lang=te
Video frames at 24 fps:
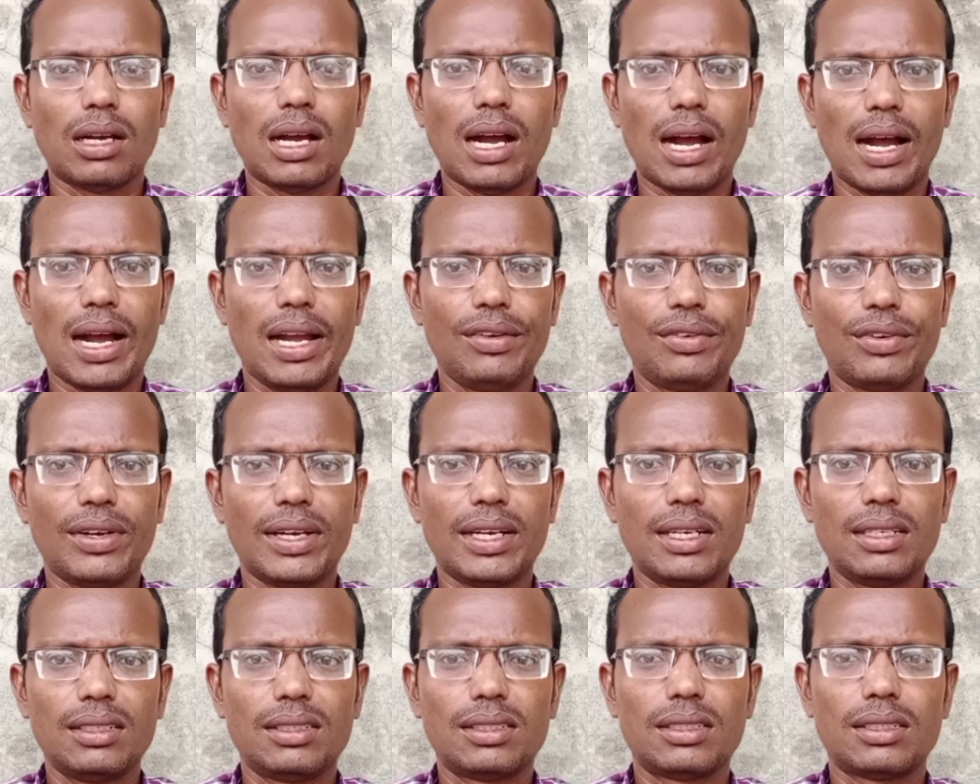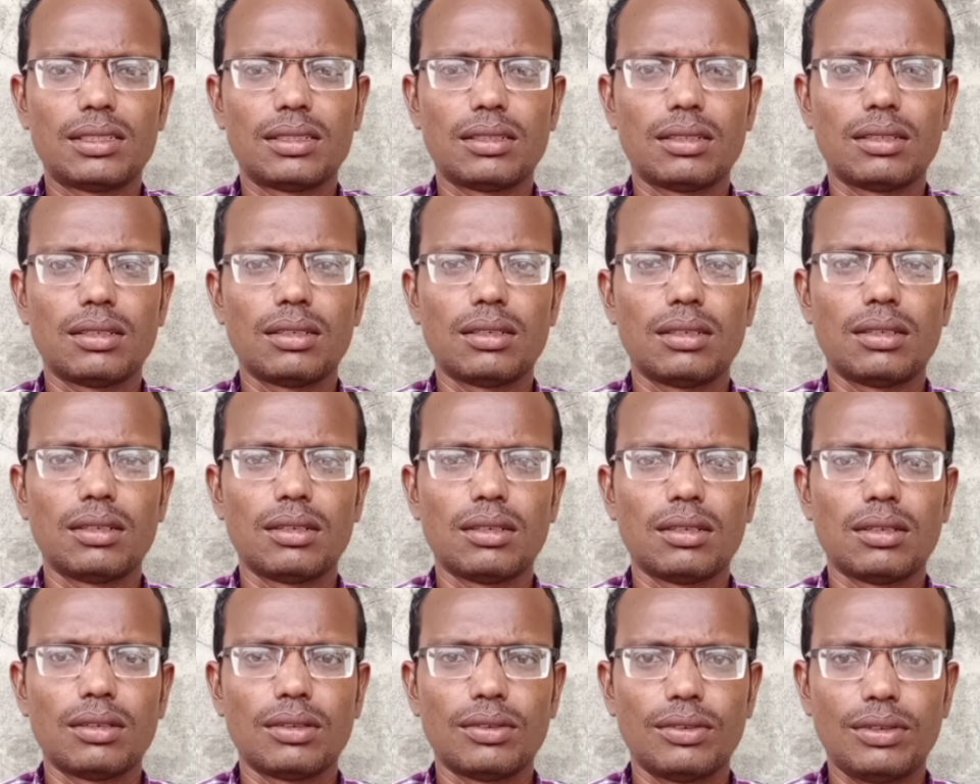హాయ్ ఫ్రెండ్స్
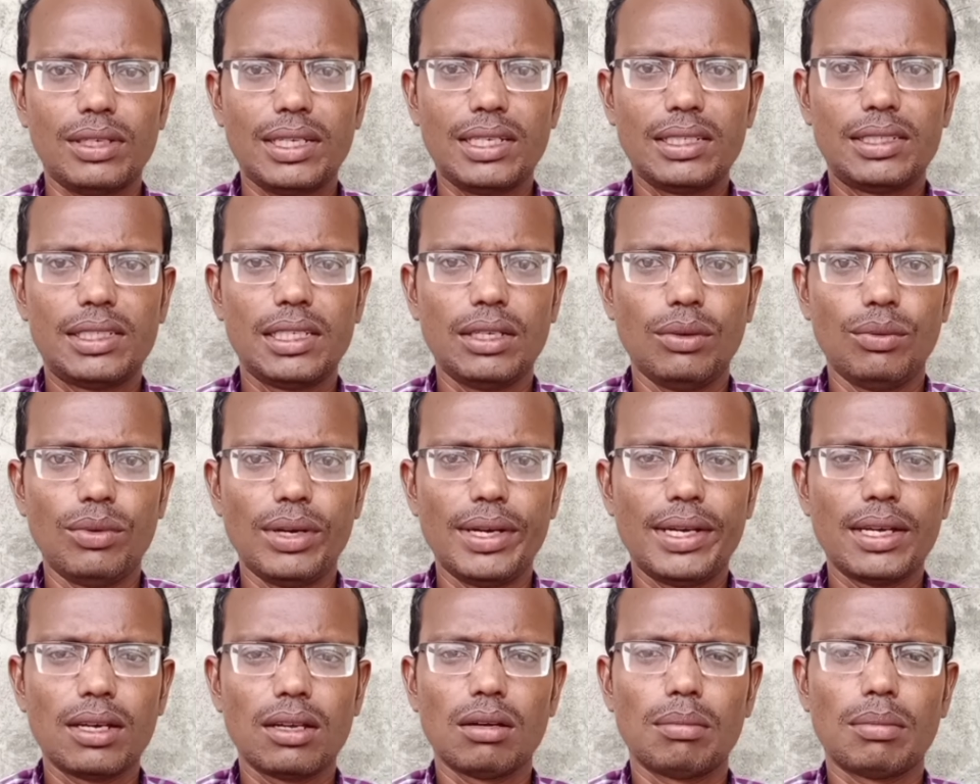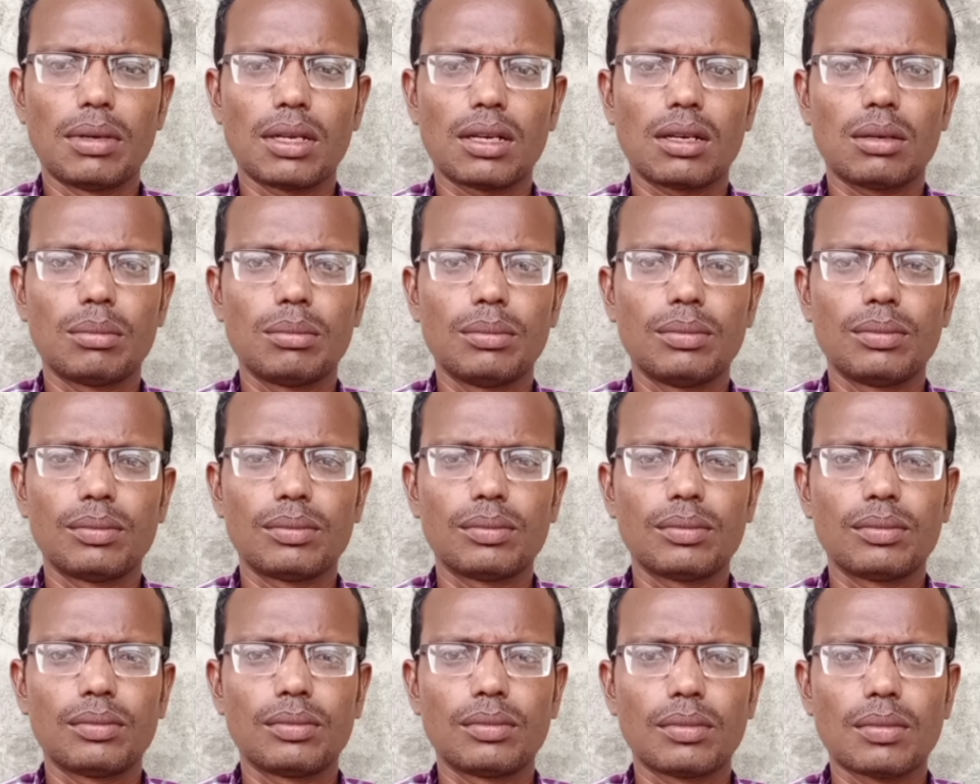ఫ్రెండ్స్ ఈ వీడియోలో మనం
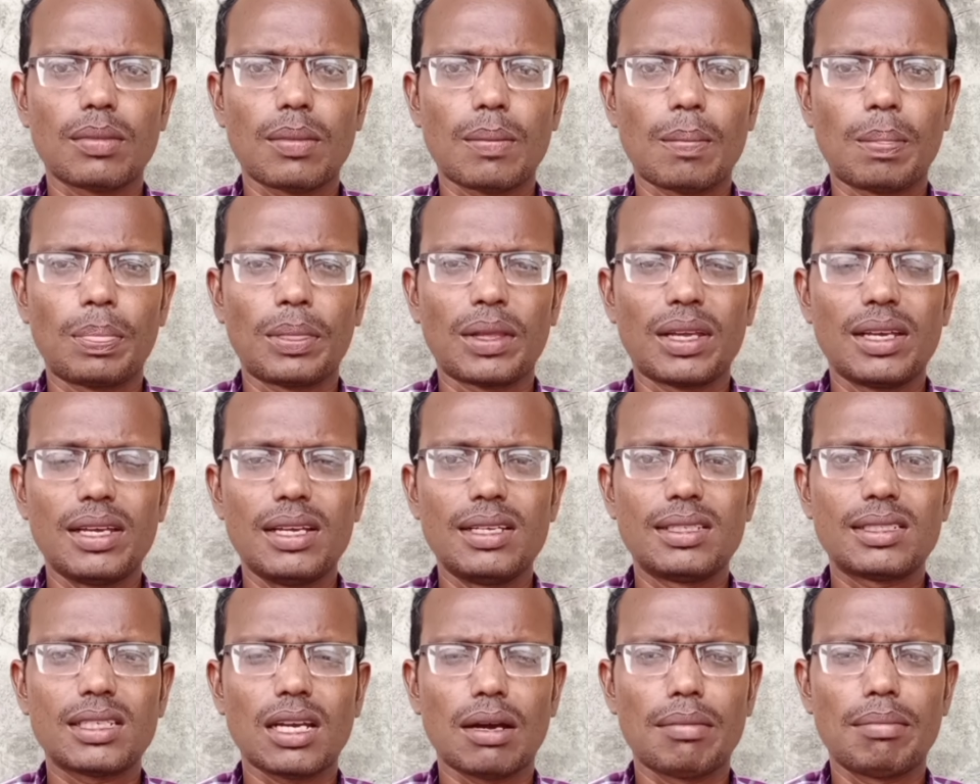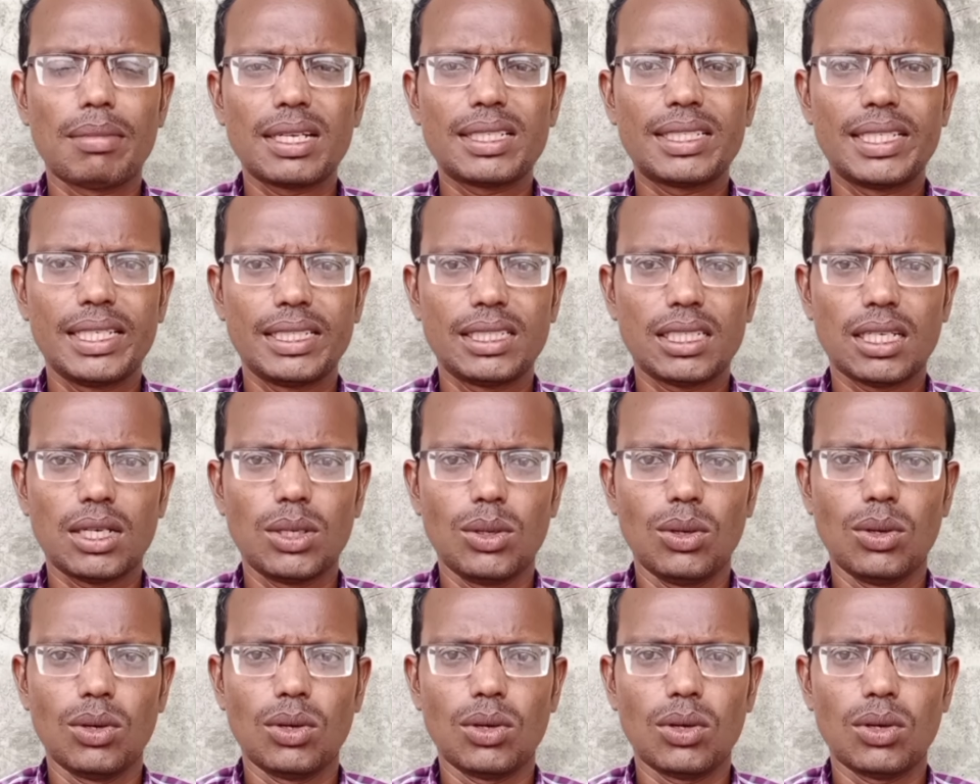ఈ సమ్మర్
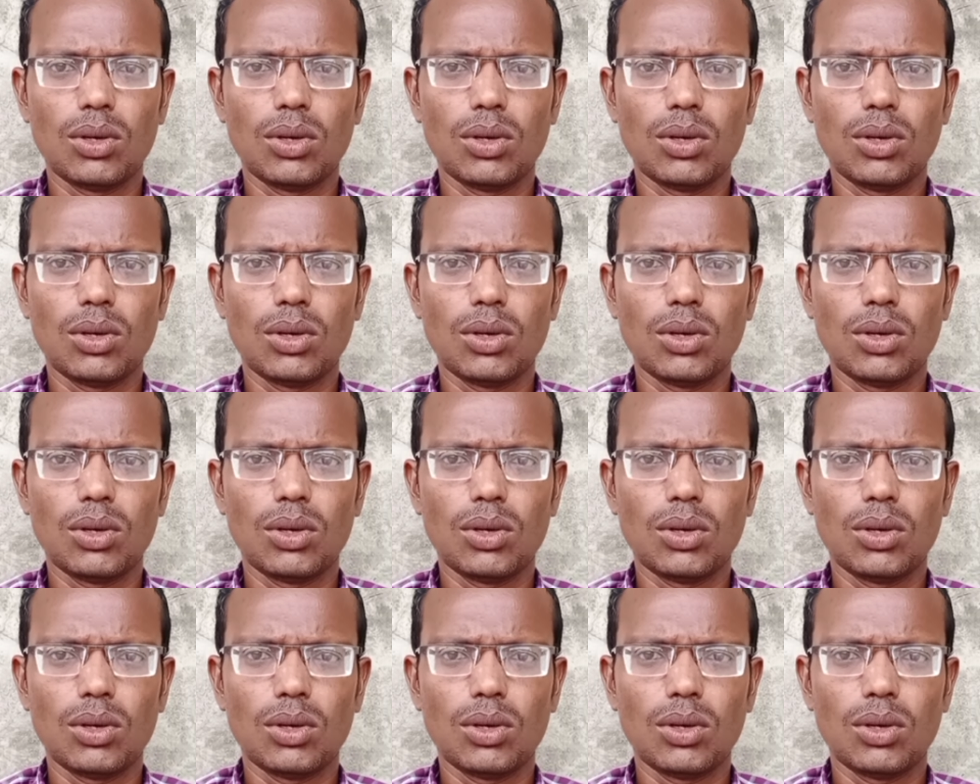సీజన్లో